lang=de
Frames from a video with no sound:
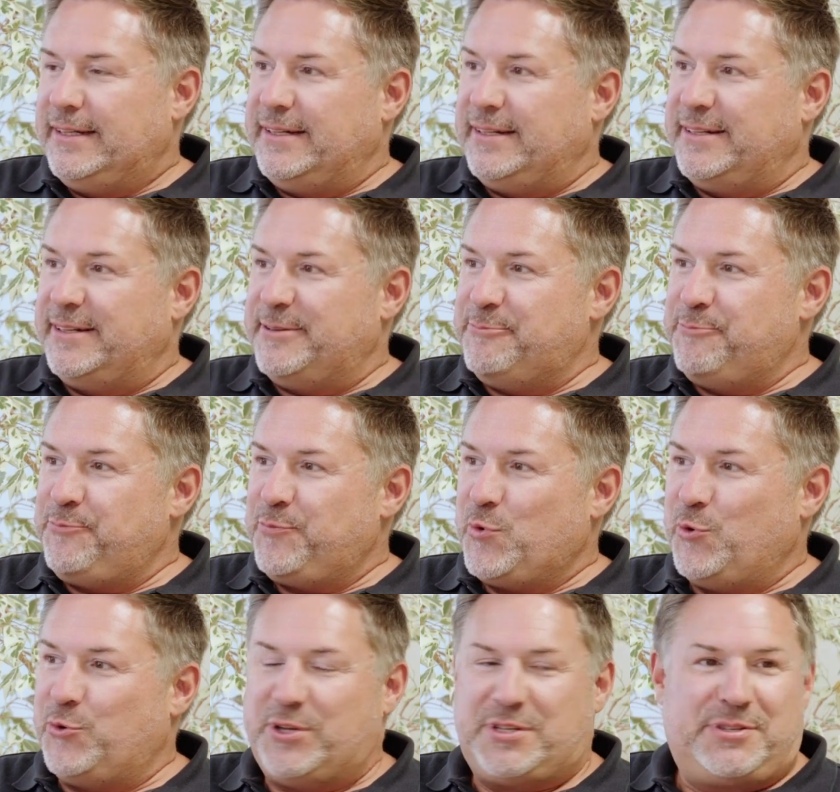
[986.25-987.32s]
Ähm,
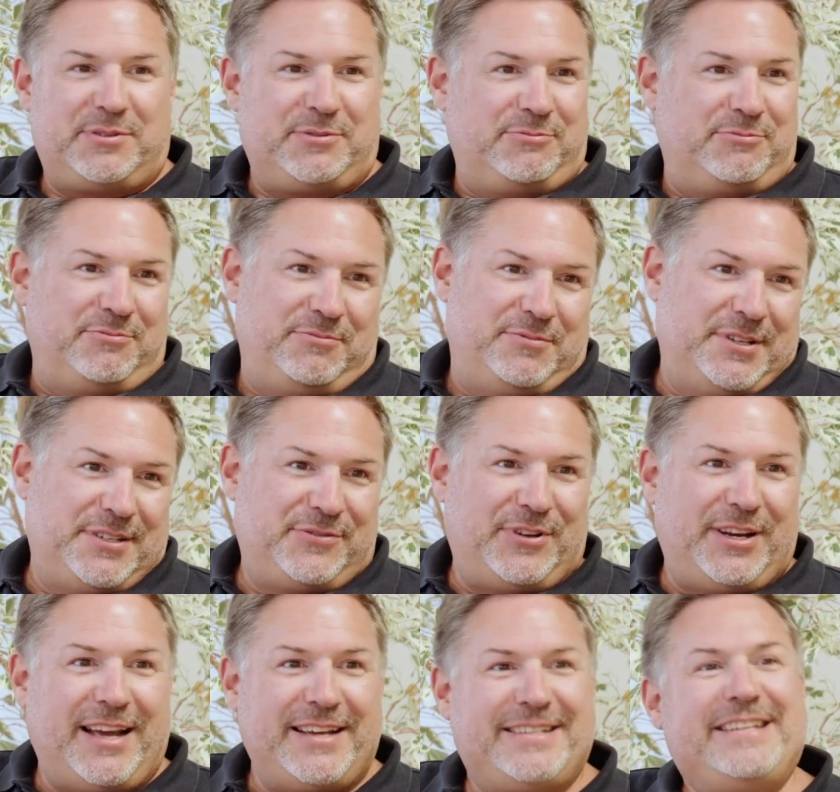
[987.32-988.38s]
und das äh, ist
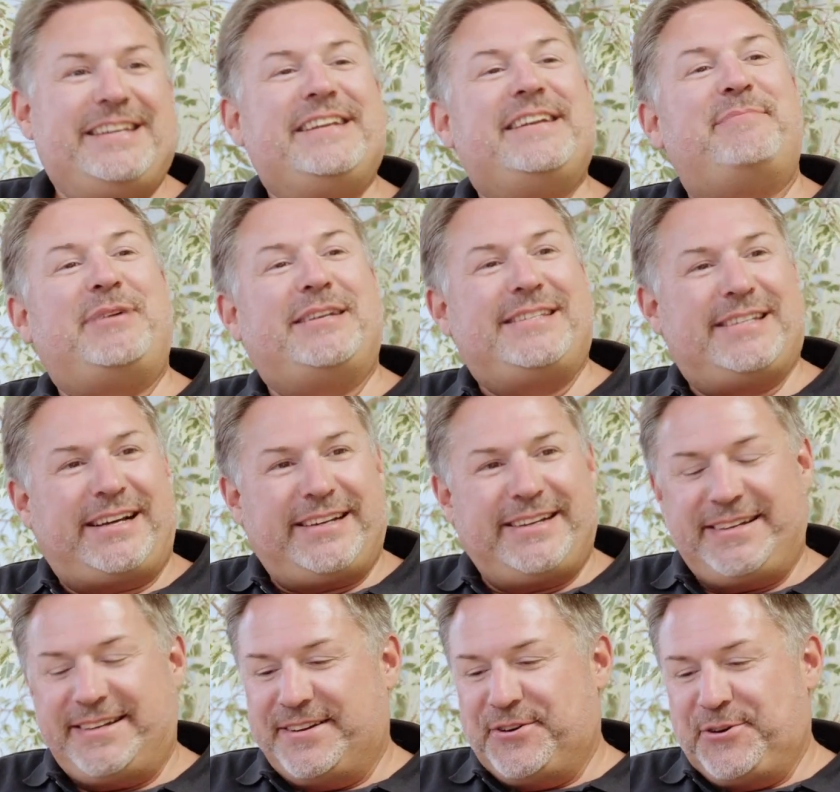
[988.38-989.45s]
vielleicht nicht jedermanns Sache.